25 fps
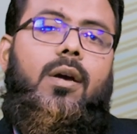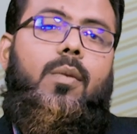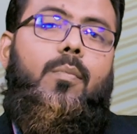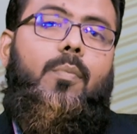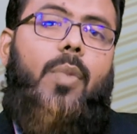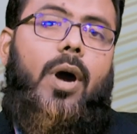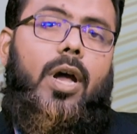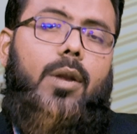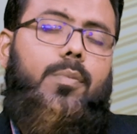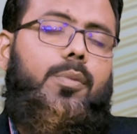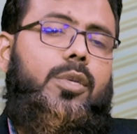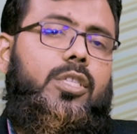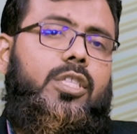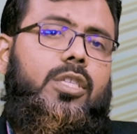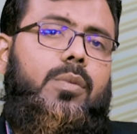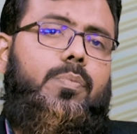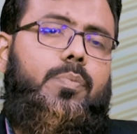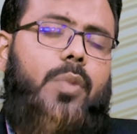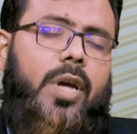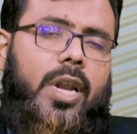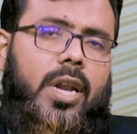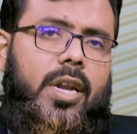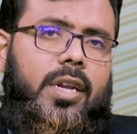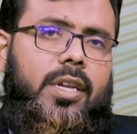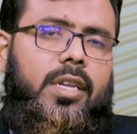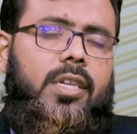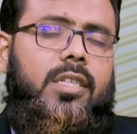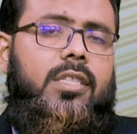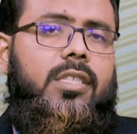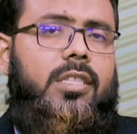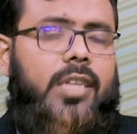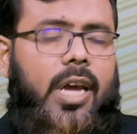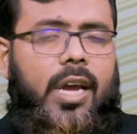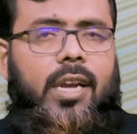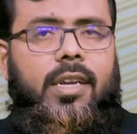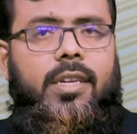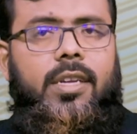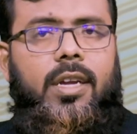পারমিসিভ প্যারেন্টিং
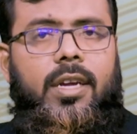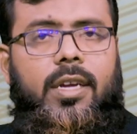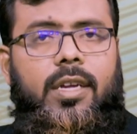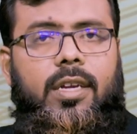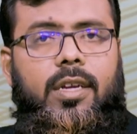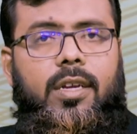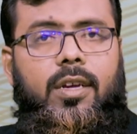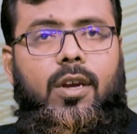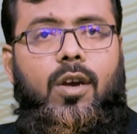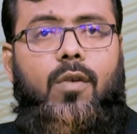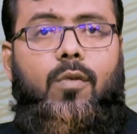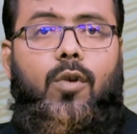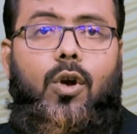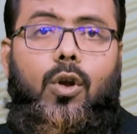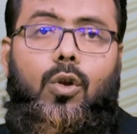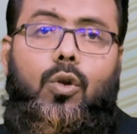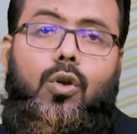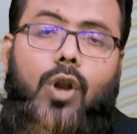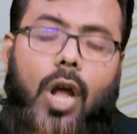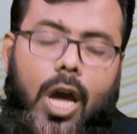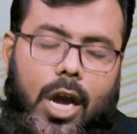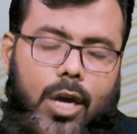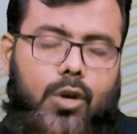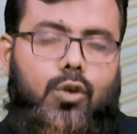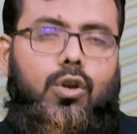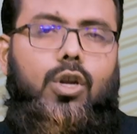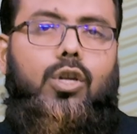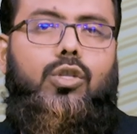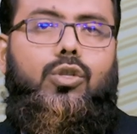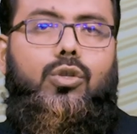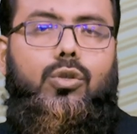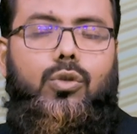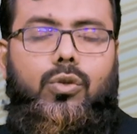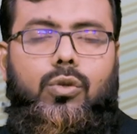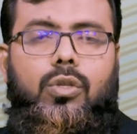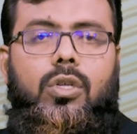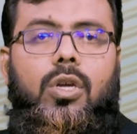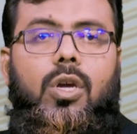স্টাইলটাকে ফলো না করার
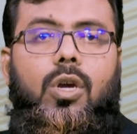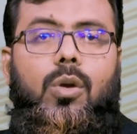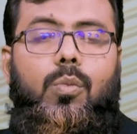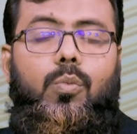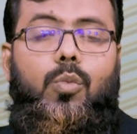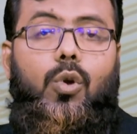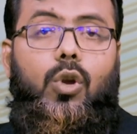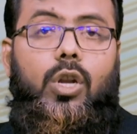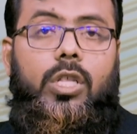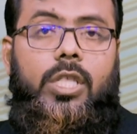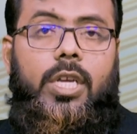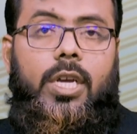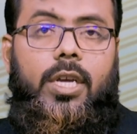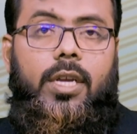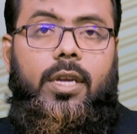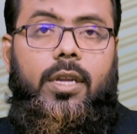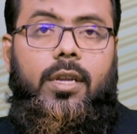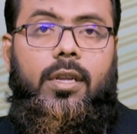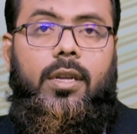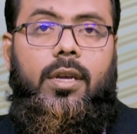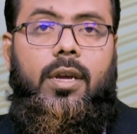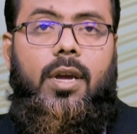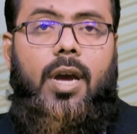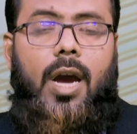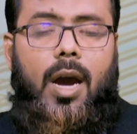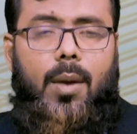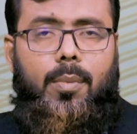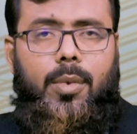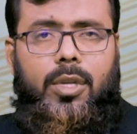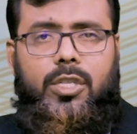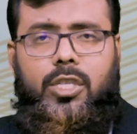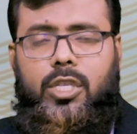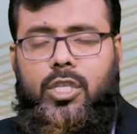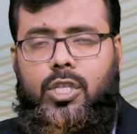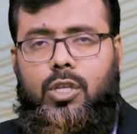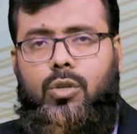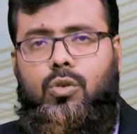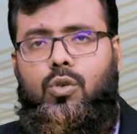জন্যই বলে থাকেন আমরা
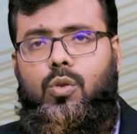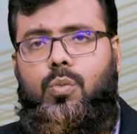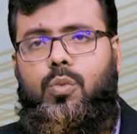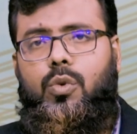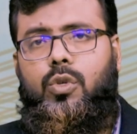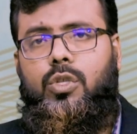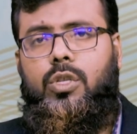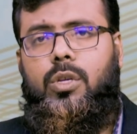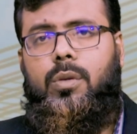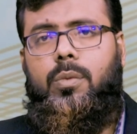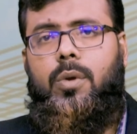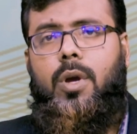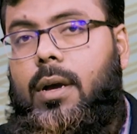চেষ্টা করব যে